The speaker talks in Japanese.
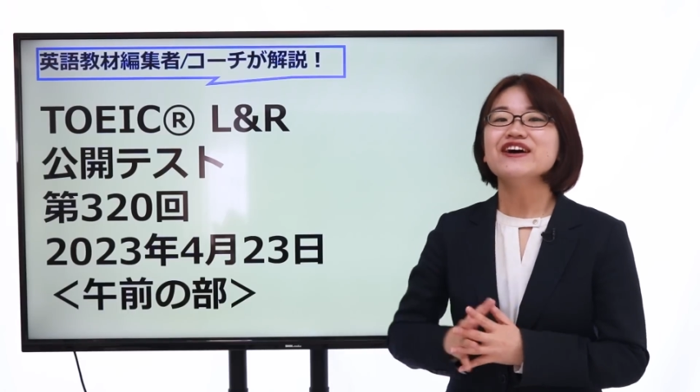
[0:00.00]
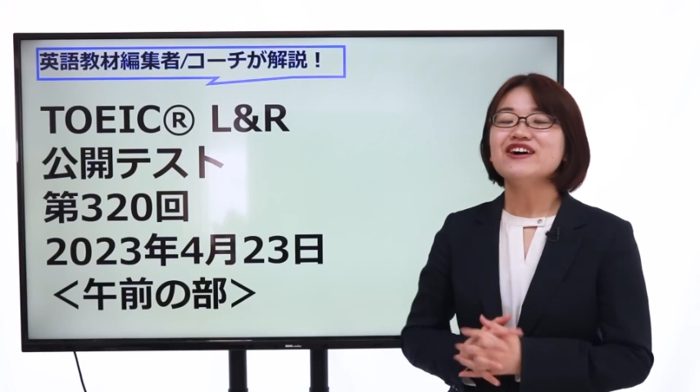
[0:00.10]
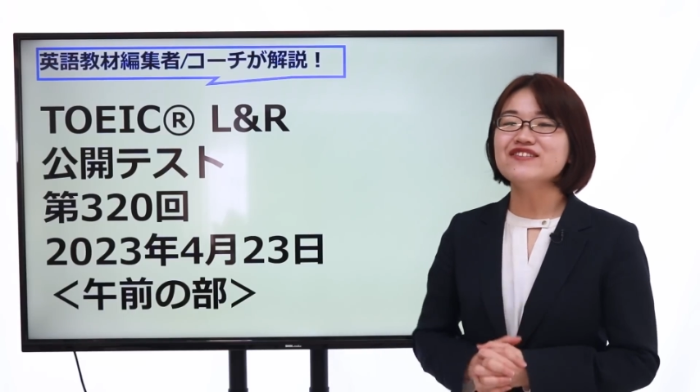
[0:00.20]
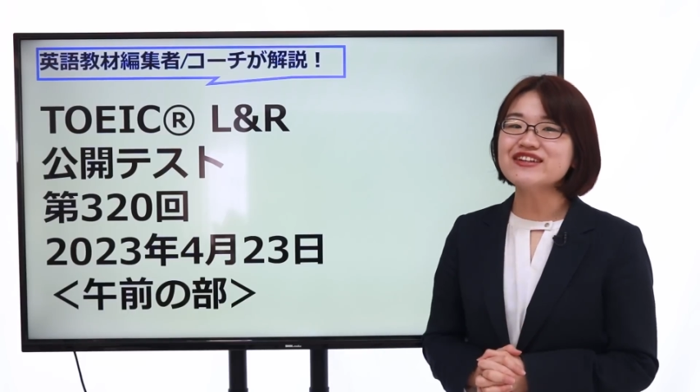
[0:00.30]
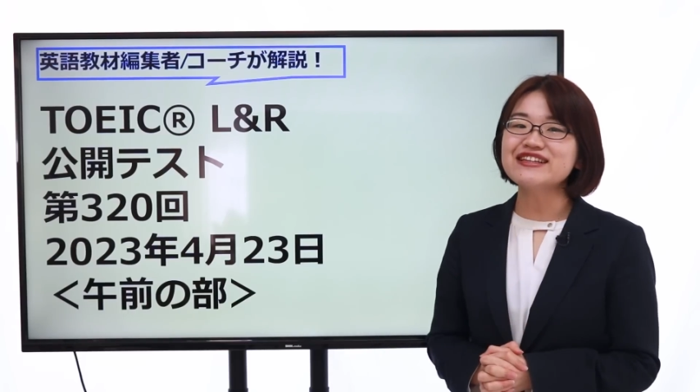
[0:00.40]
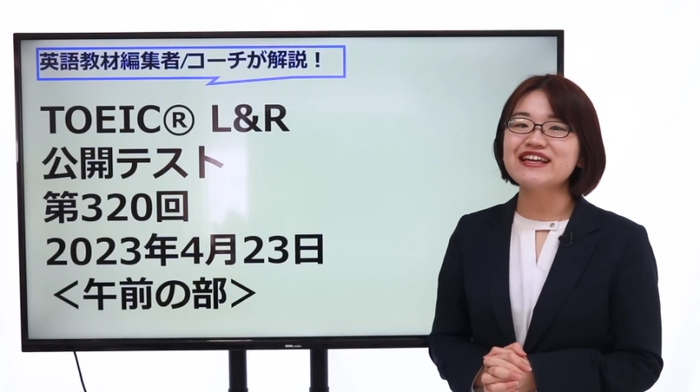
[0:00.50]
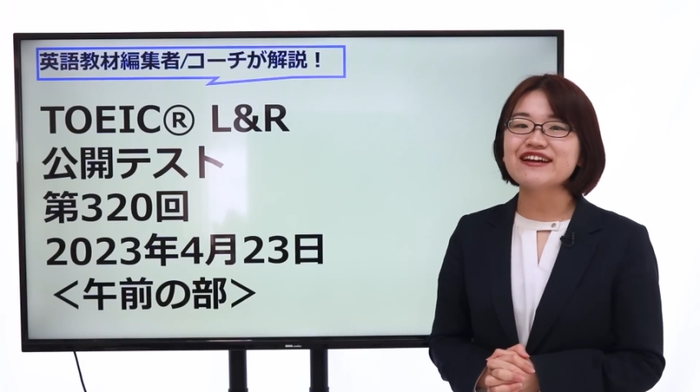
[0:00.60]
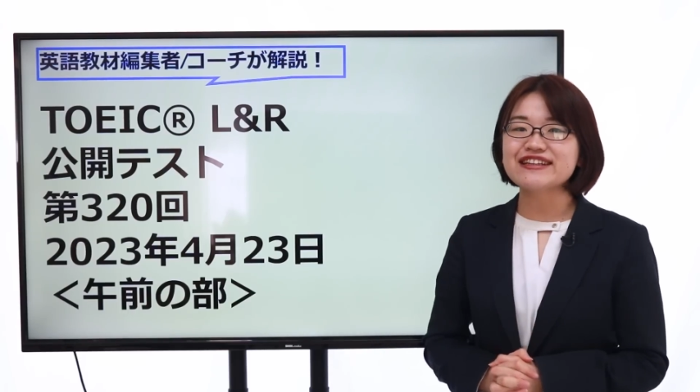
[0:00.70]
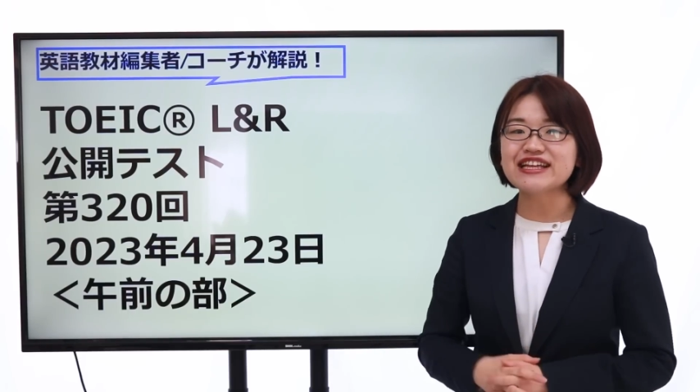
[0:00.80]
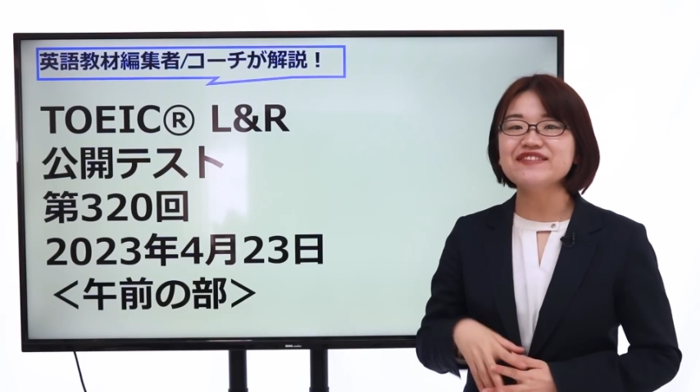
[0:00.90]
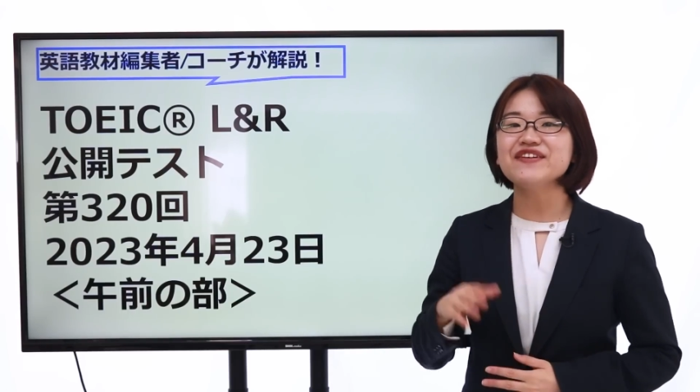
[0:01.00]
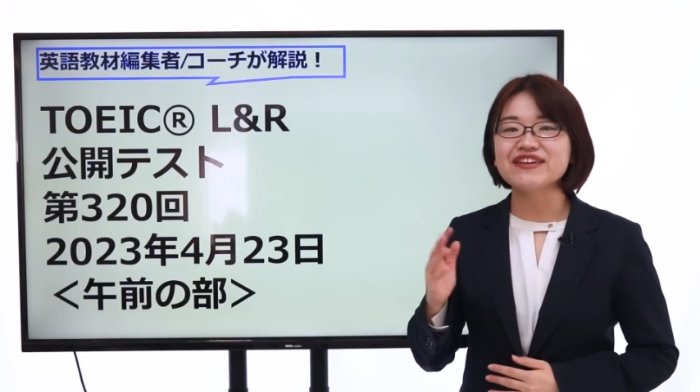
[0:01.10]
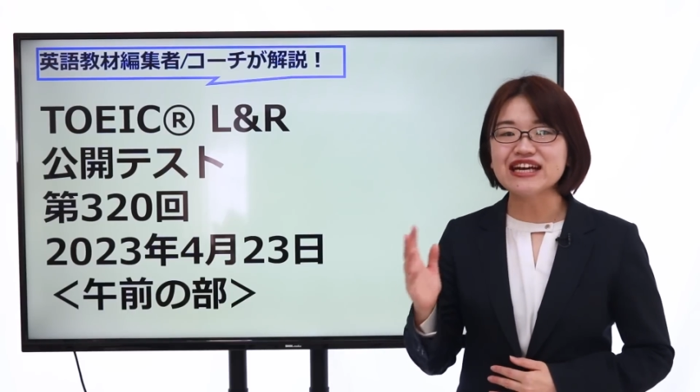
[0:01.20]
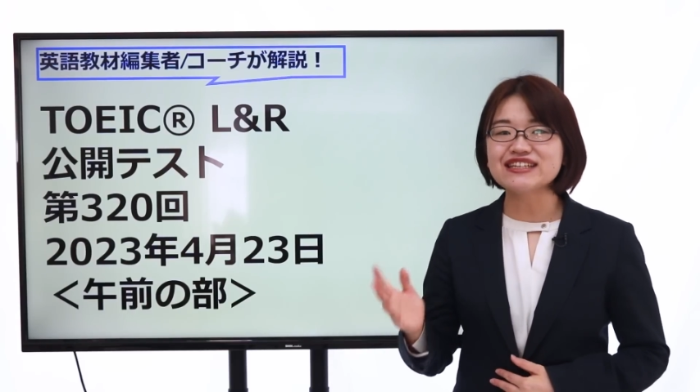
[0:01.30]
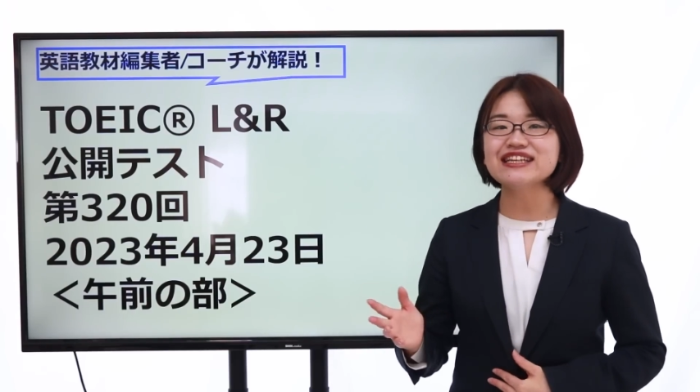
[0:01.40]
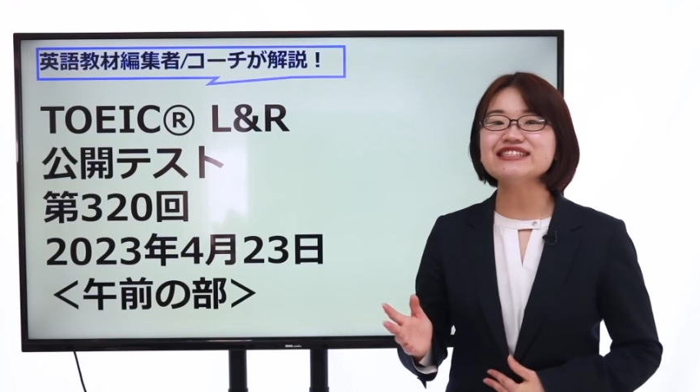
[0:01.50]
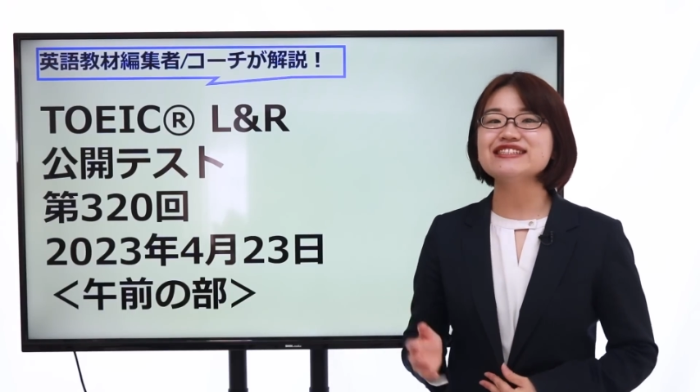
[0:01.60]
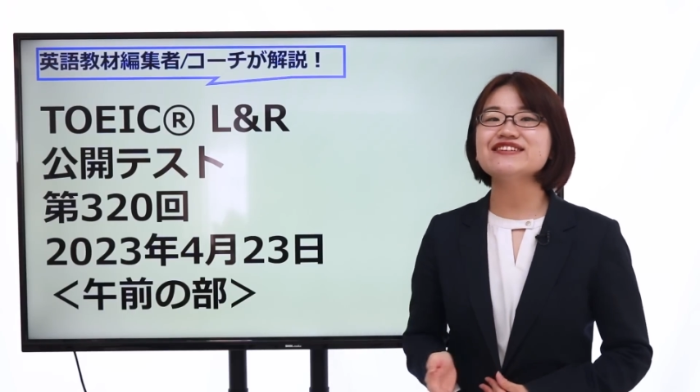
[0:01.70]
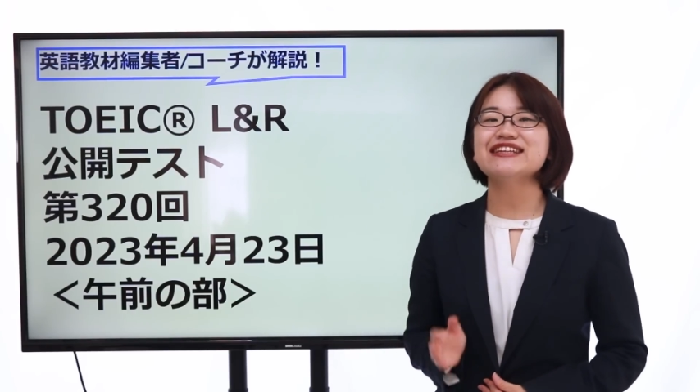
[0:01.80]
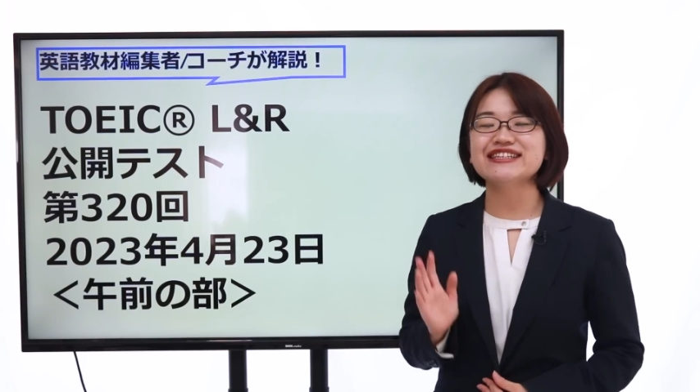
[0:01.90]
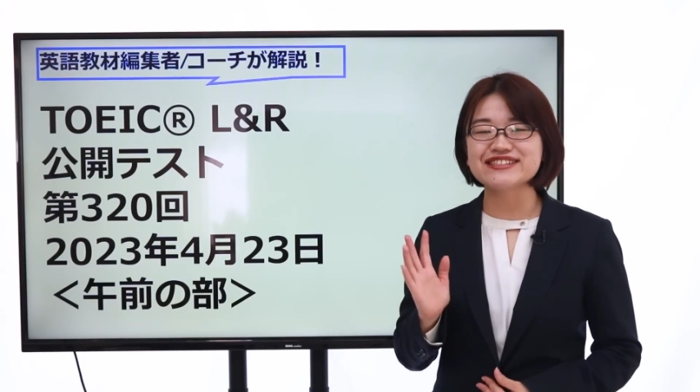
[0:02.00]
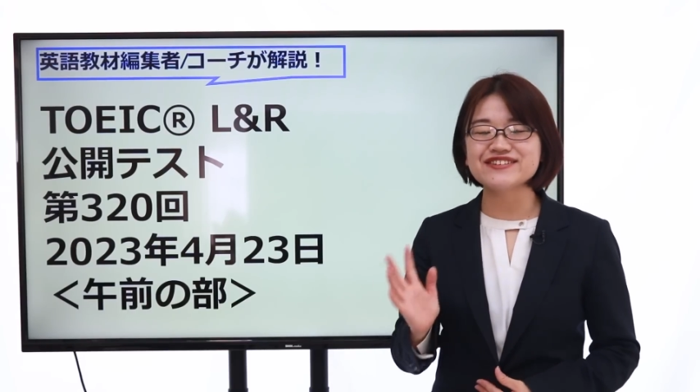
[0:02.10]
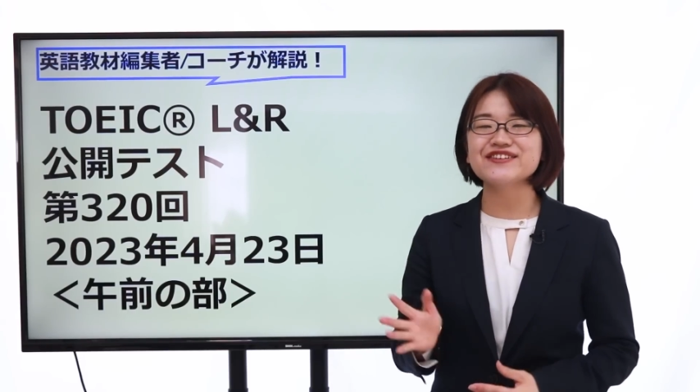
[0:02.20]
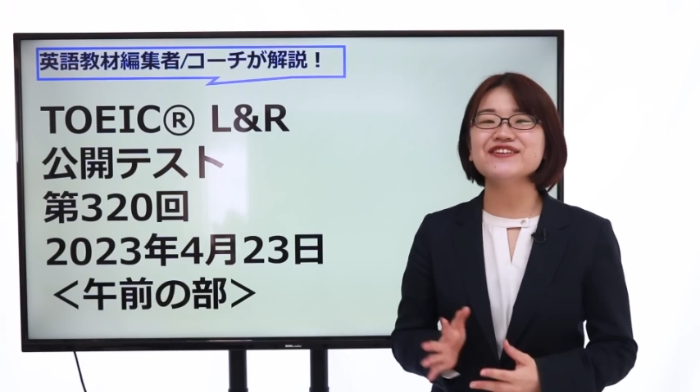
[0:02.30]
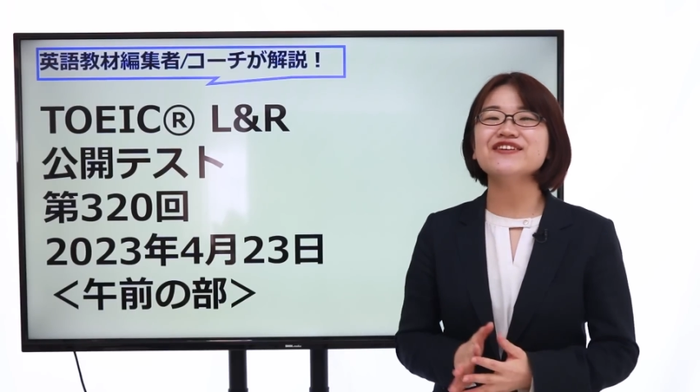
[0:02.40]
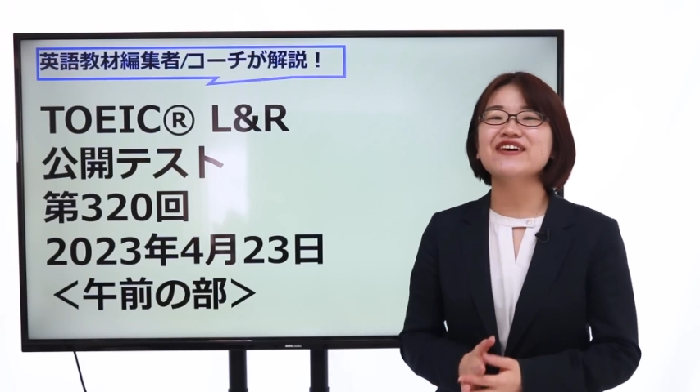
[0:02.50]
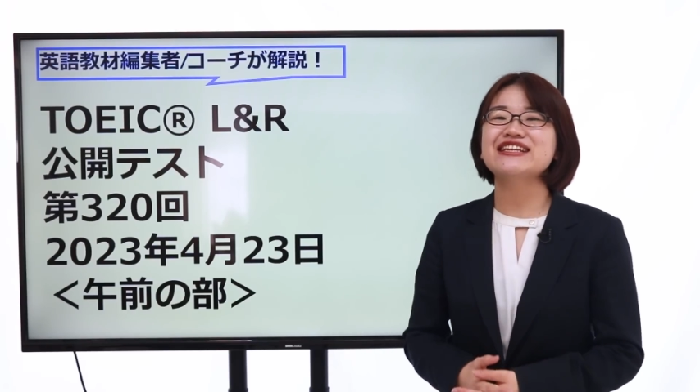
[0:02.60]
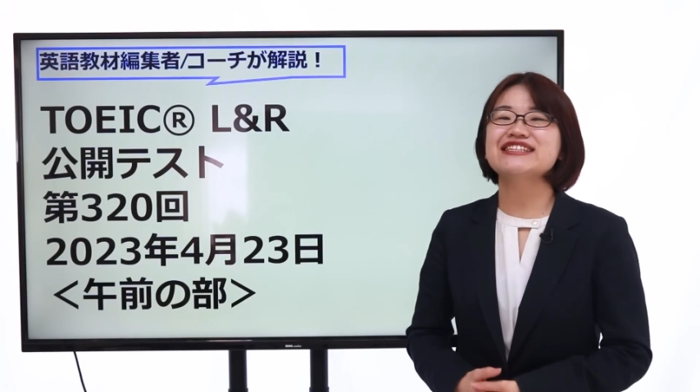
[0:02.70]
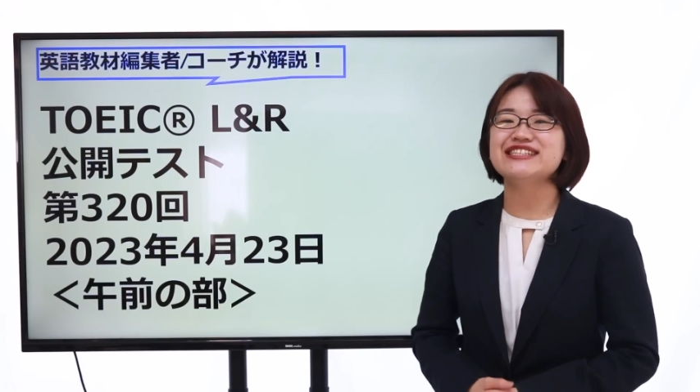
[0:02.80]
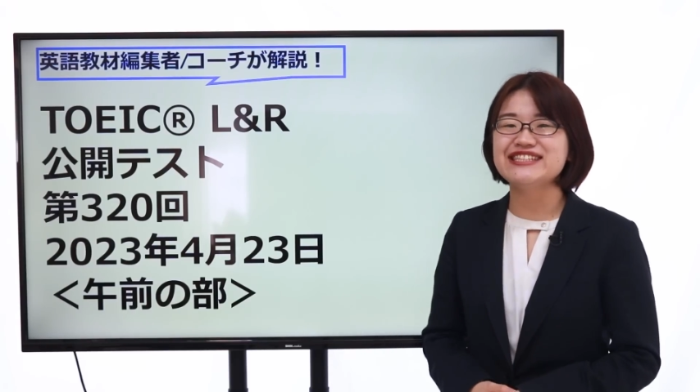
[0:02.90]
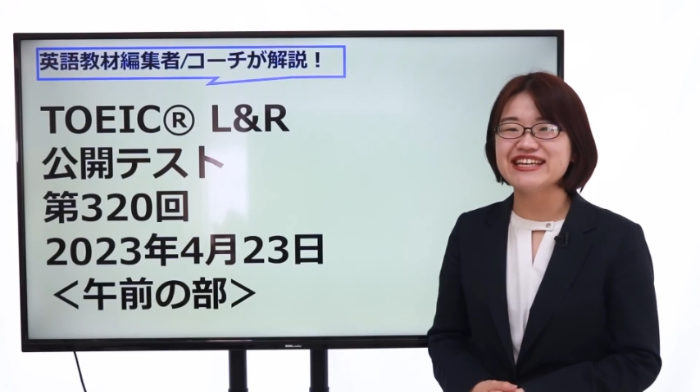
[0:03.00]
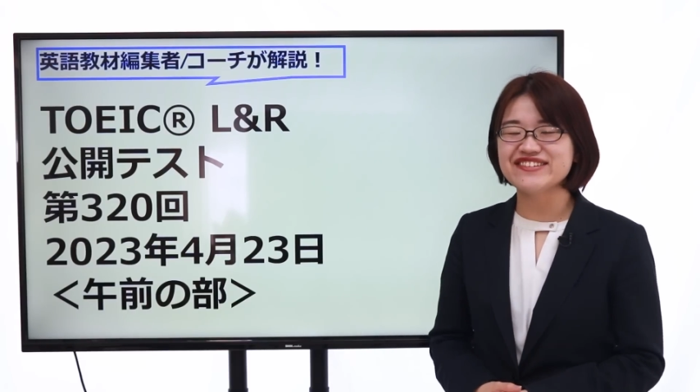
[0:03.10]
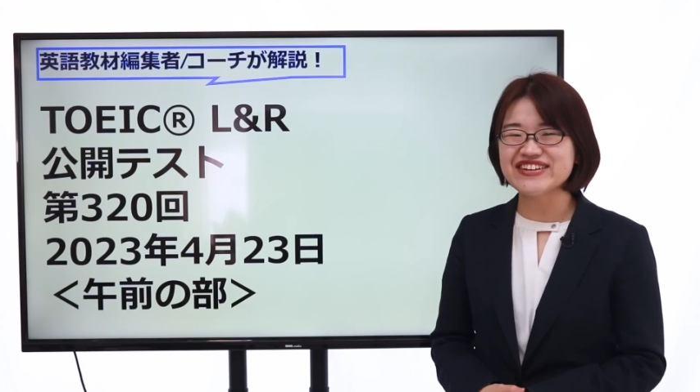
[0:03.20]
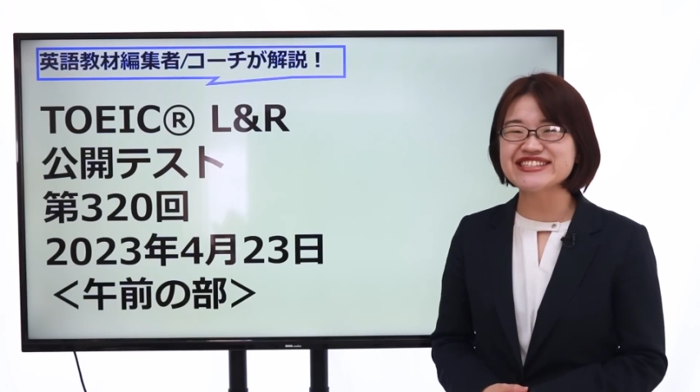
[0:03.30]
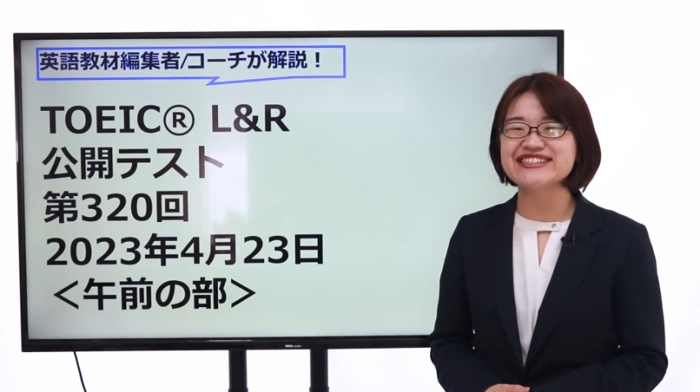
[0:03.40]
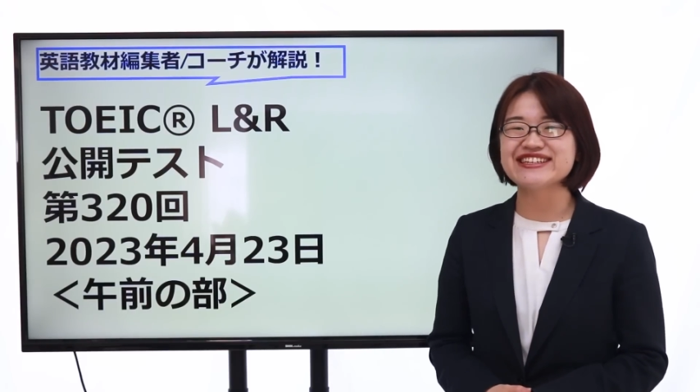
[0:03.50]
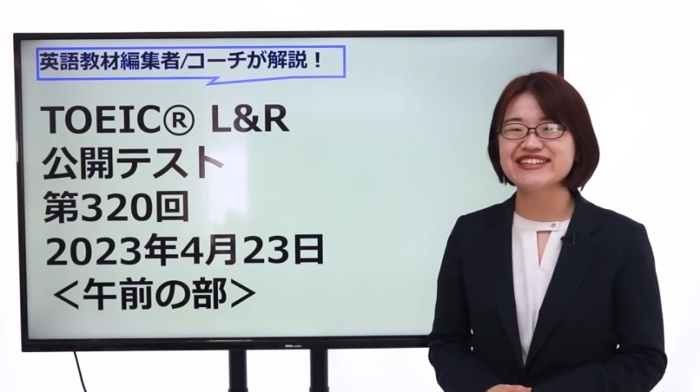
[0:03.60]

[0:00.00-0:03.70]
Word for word: 思っている方にも役立つような情報をお話ししていきます。